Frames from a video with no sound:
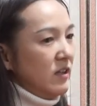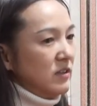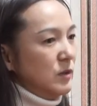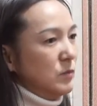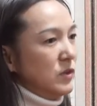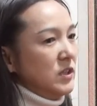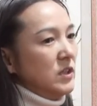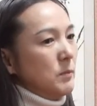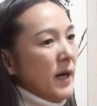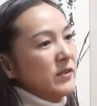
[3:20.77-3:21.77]

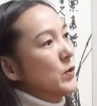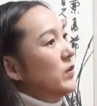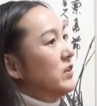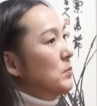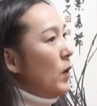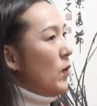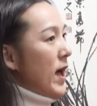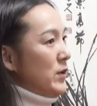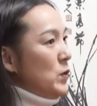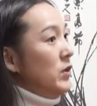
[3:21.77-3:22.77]
그분이 판소리는 별로
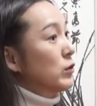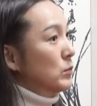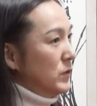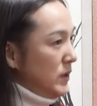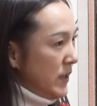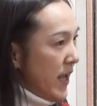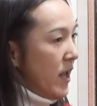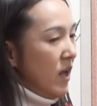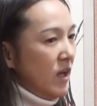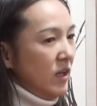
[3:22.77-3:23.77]
안 좋아하셨던 분인데